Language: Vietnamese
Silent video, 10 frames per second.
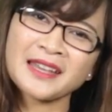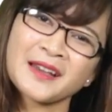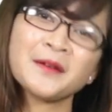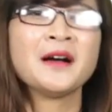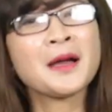
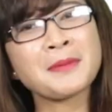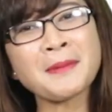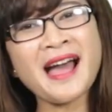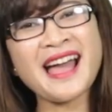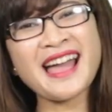theo. Bye
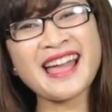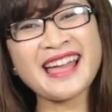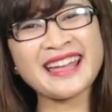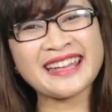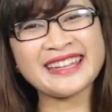
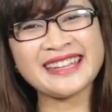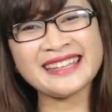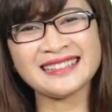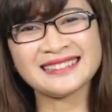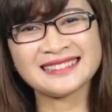bye!